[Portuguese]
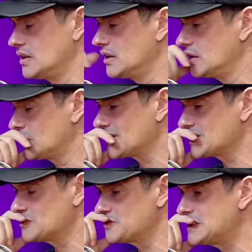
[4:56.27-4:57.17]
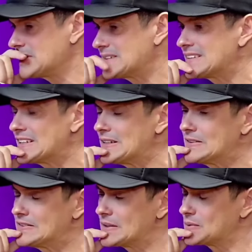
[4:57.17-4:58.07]
educação física
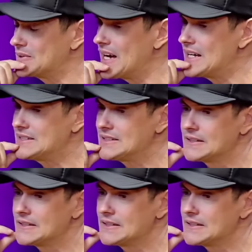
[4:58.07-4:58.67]
tal, faculdade.